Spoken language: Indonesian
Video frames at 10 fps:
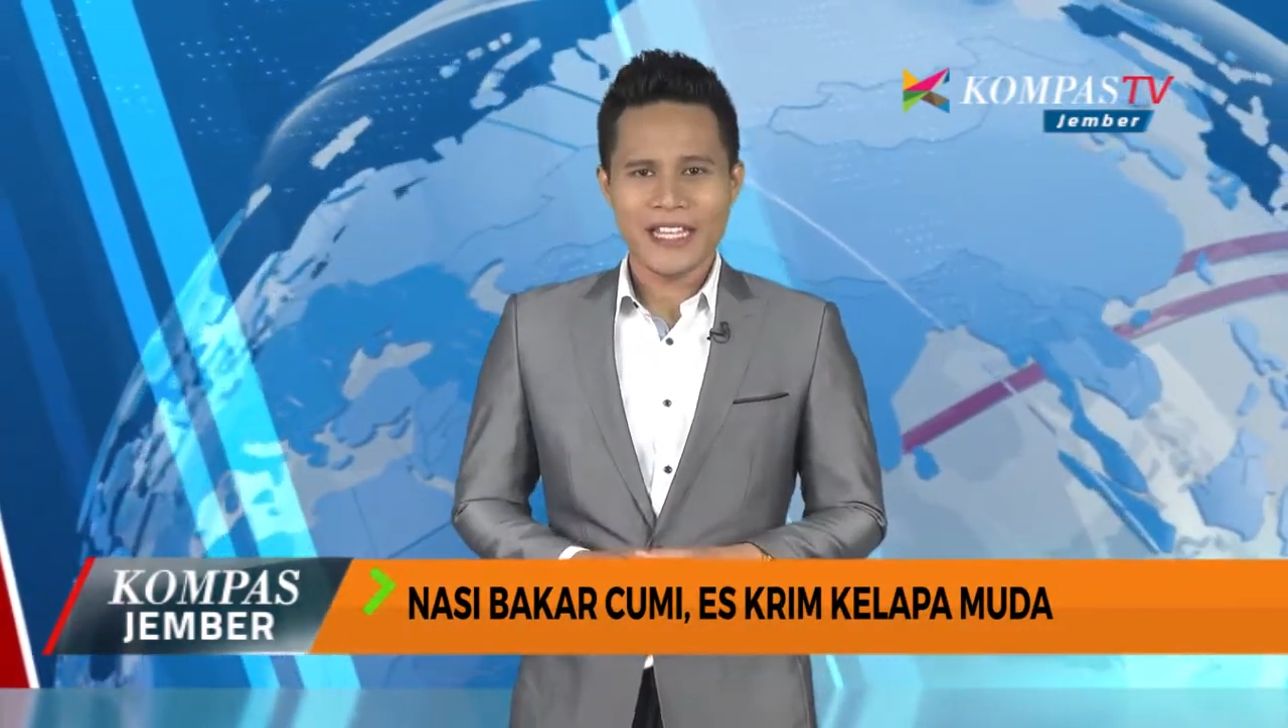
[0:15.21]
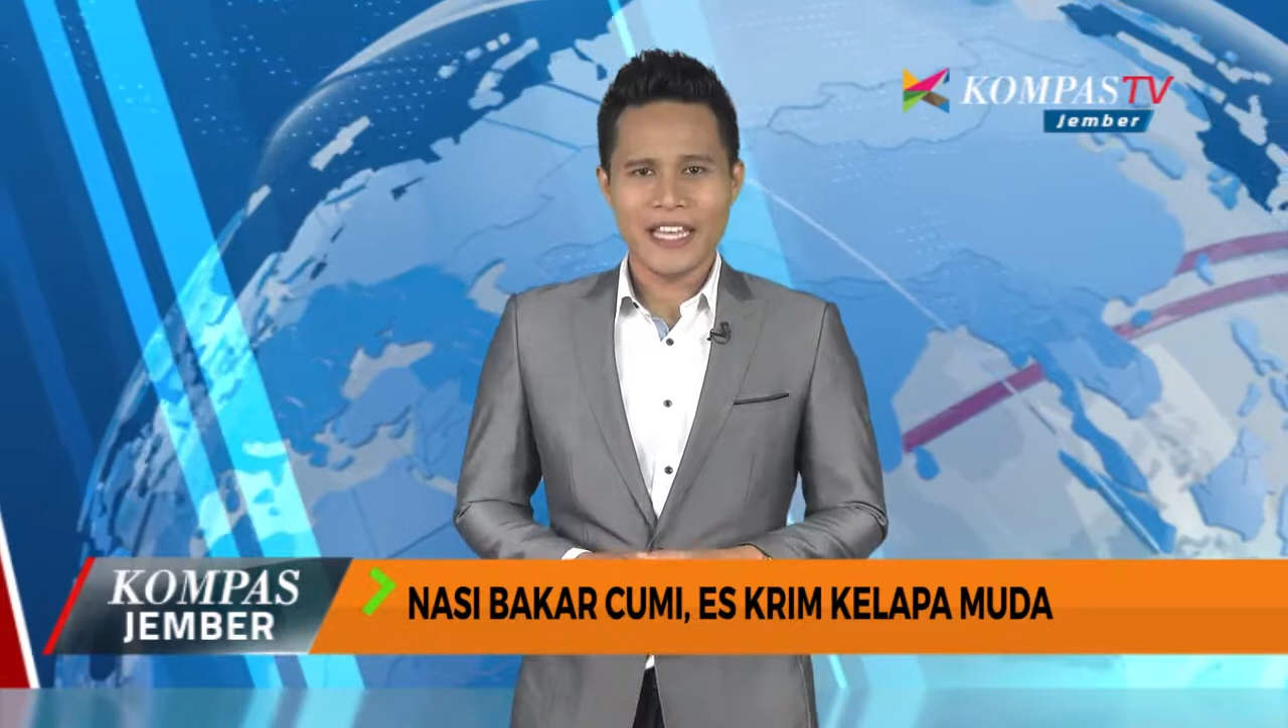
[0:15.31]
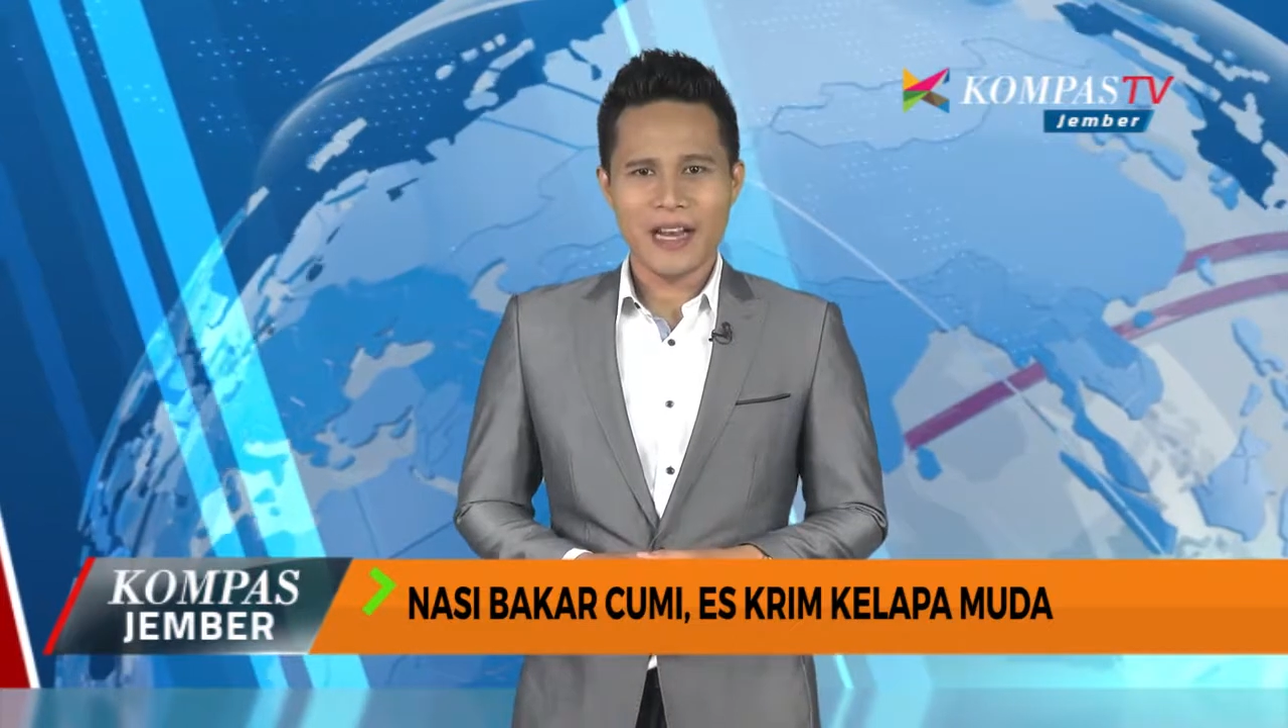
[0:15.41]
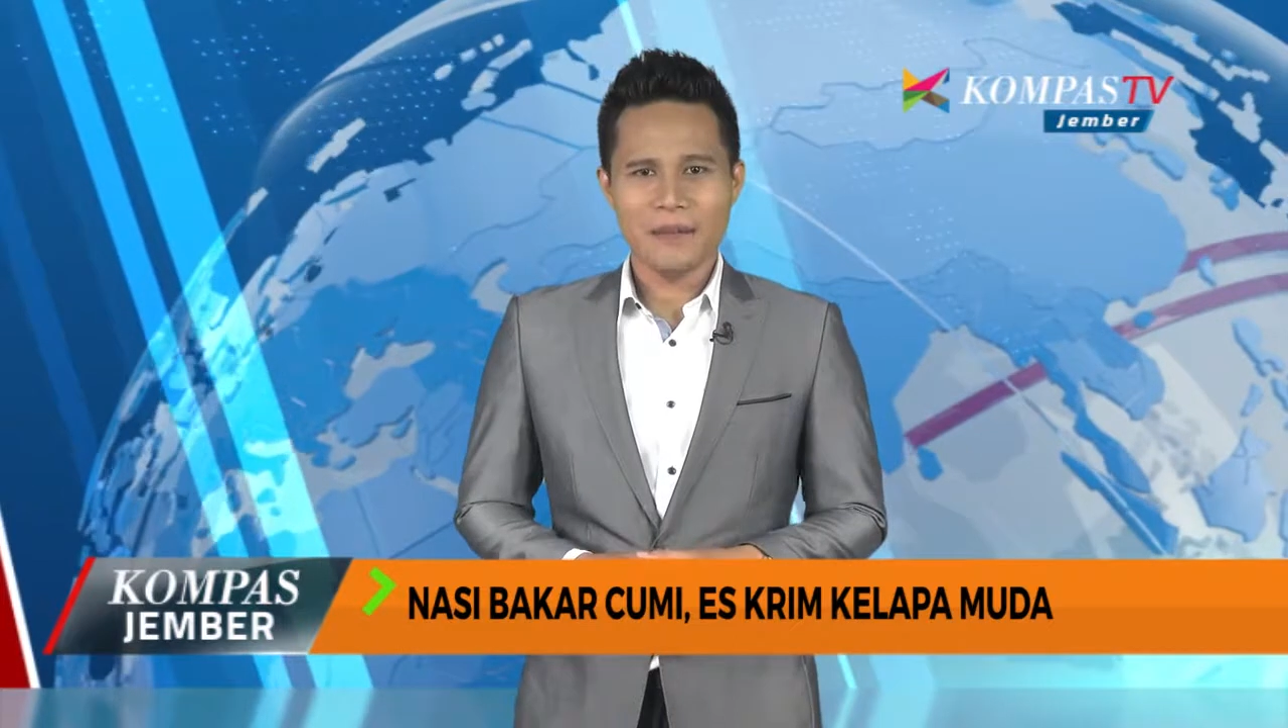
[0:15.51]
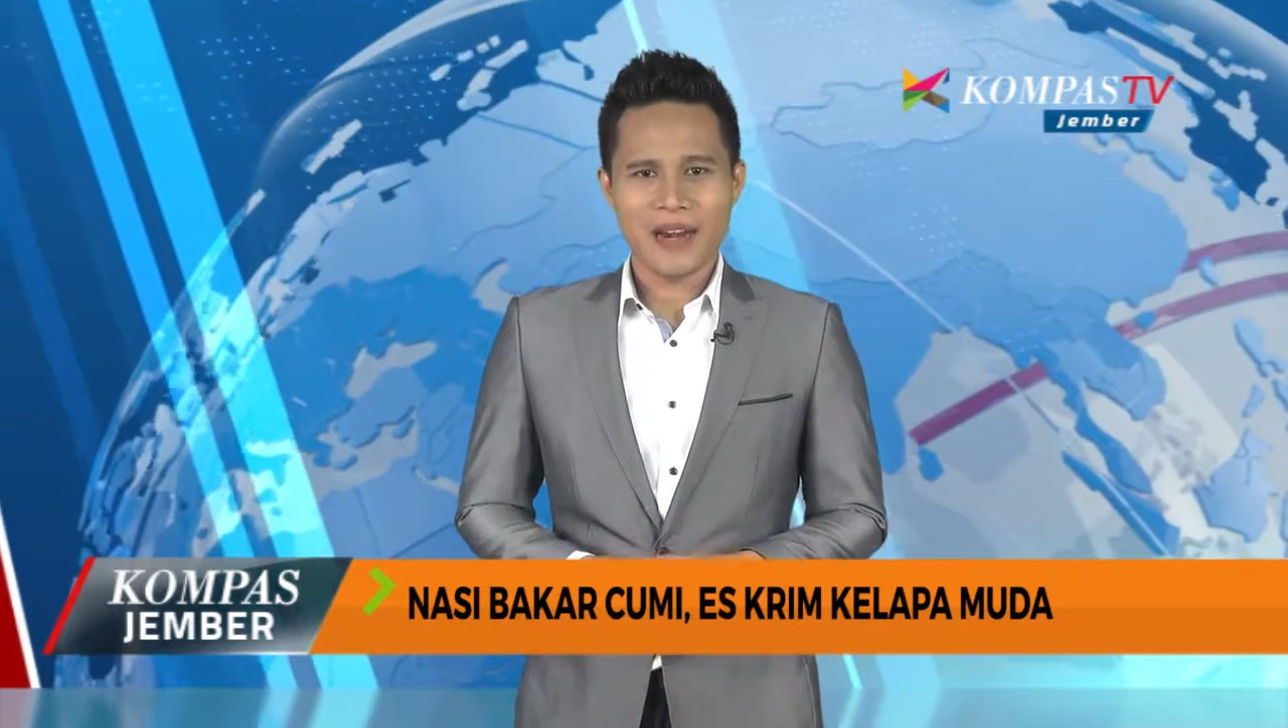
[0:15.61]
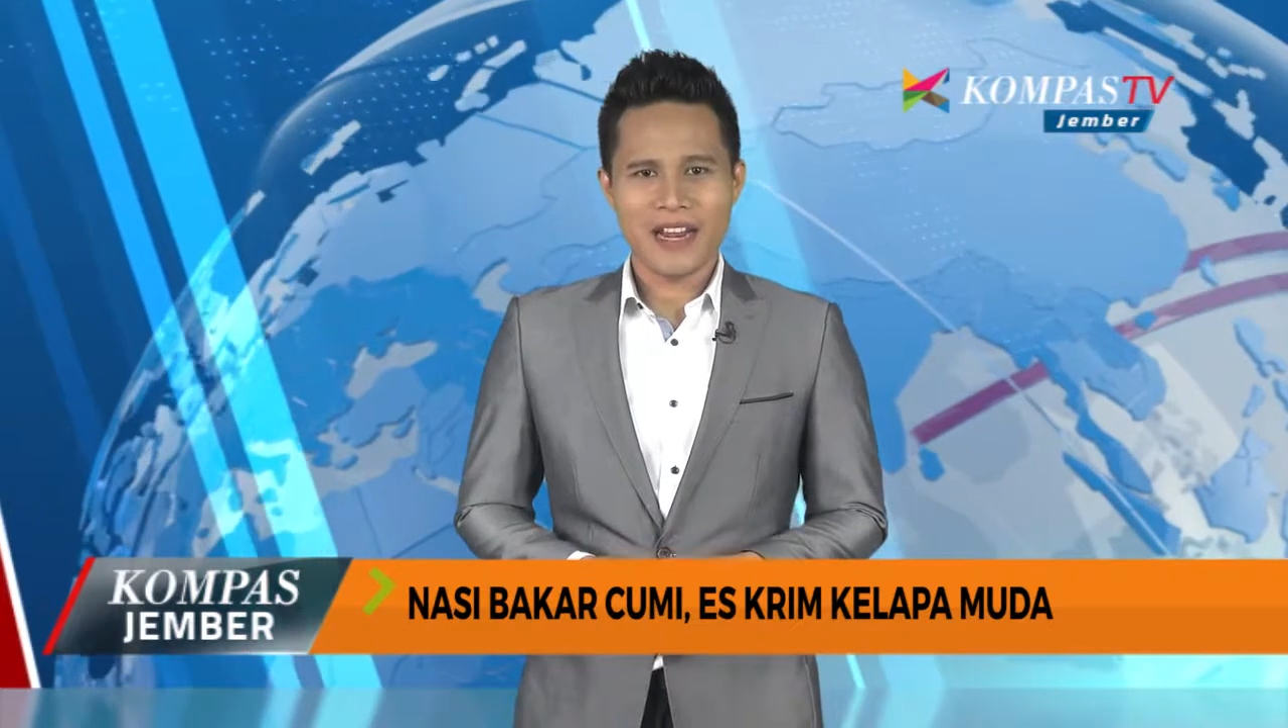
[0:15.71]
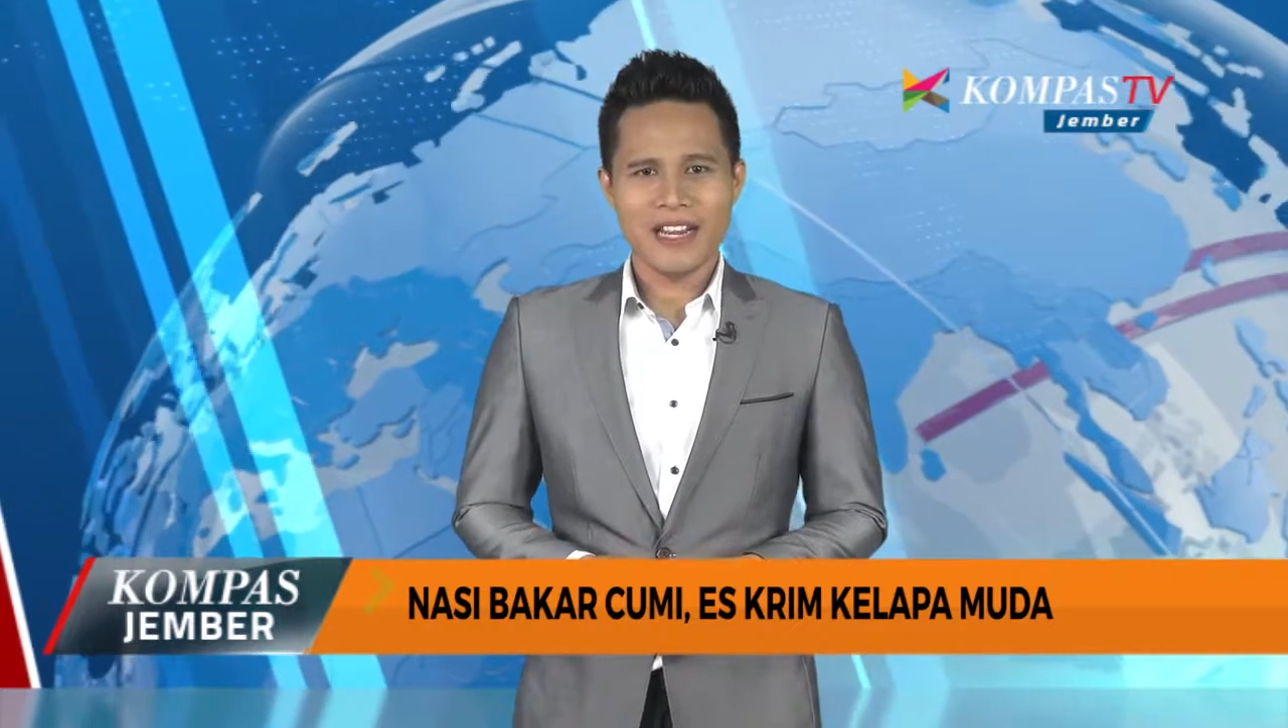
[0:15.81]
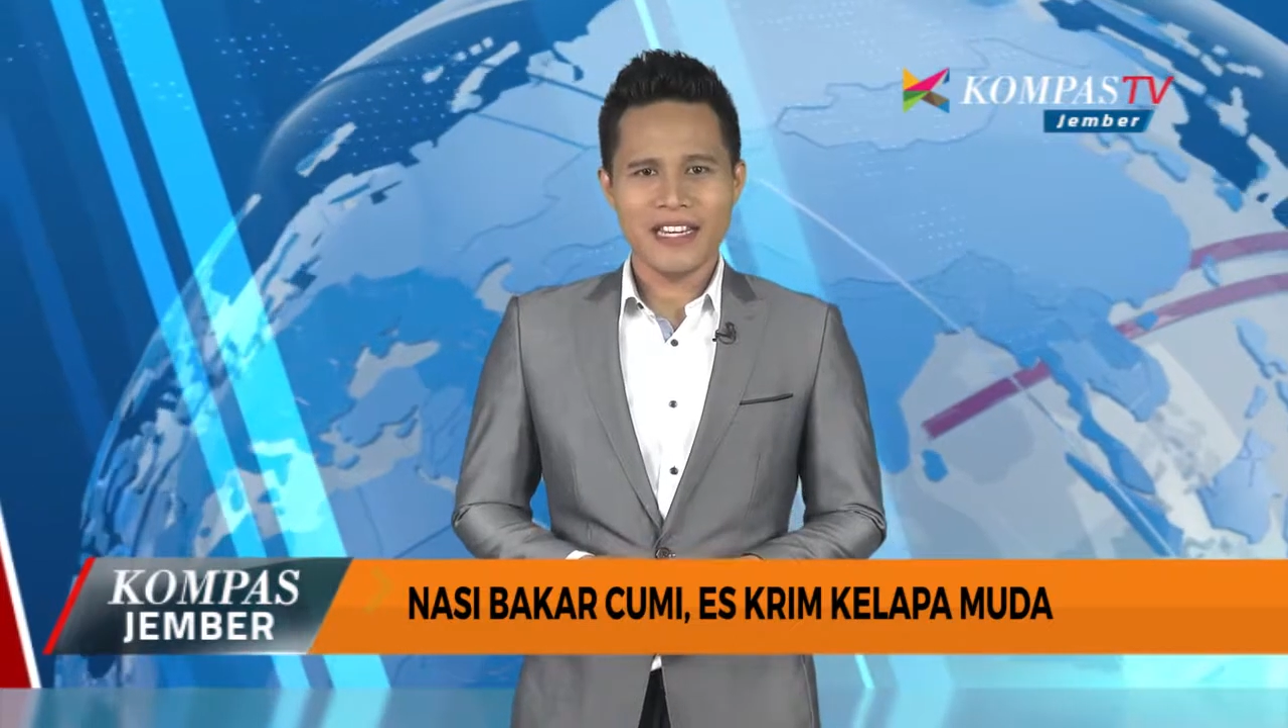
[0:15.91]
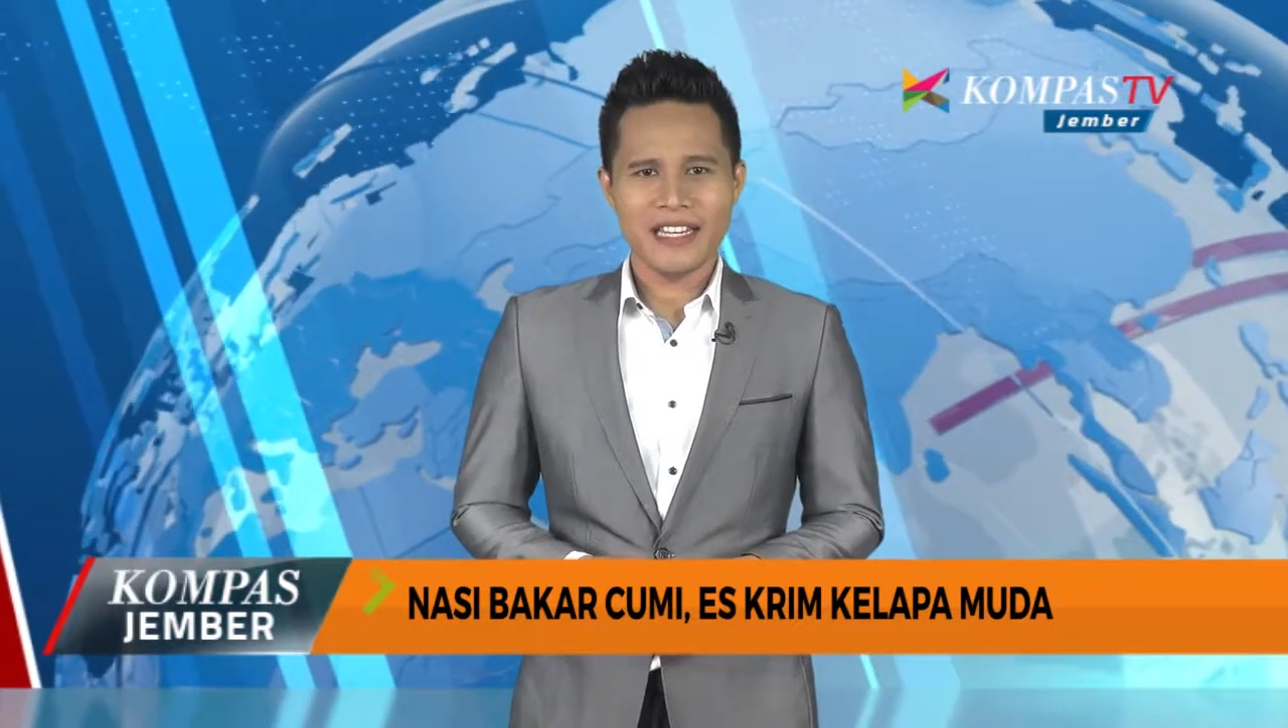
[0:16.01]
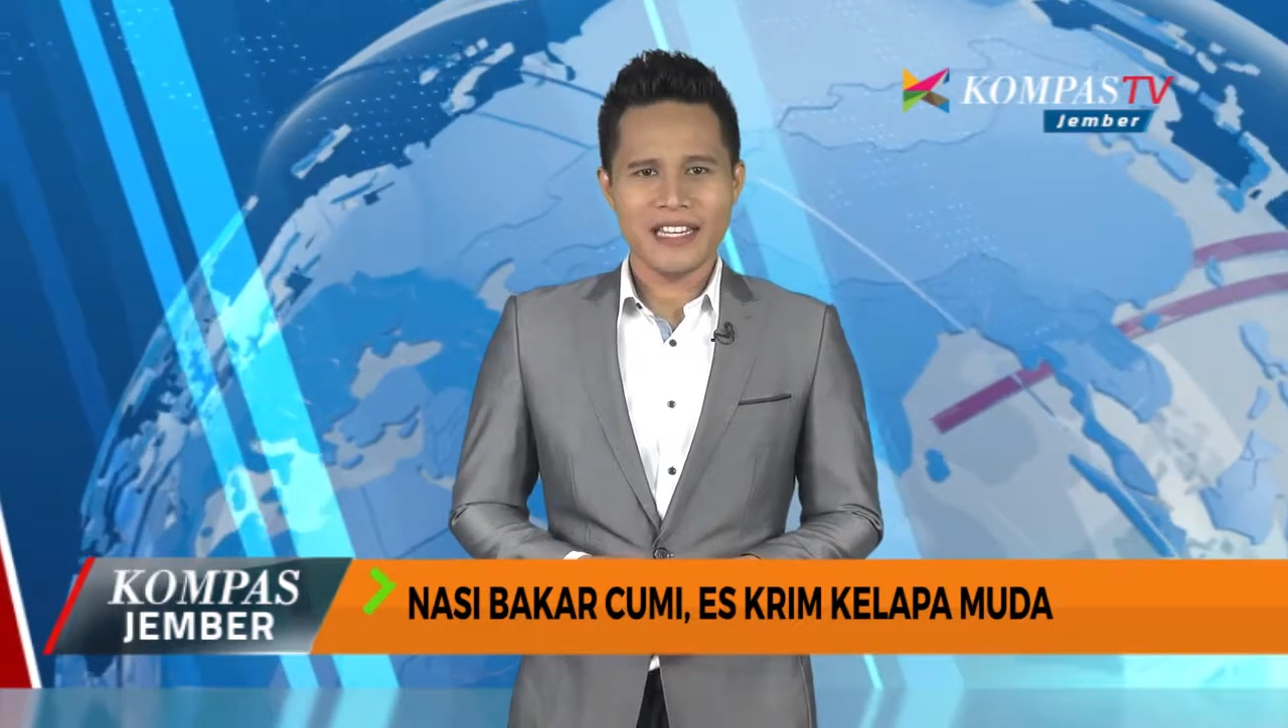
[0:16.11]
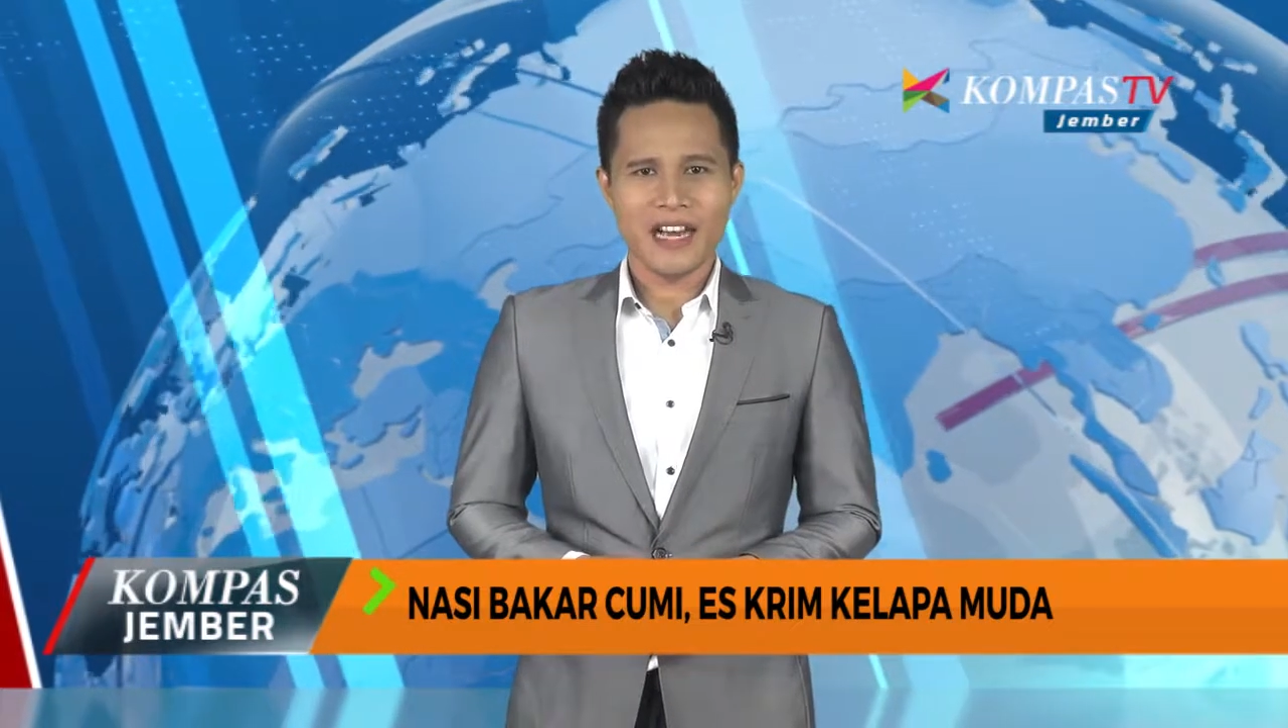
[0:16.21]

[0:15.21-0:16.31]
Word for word: yang berada di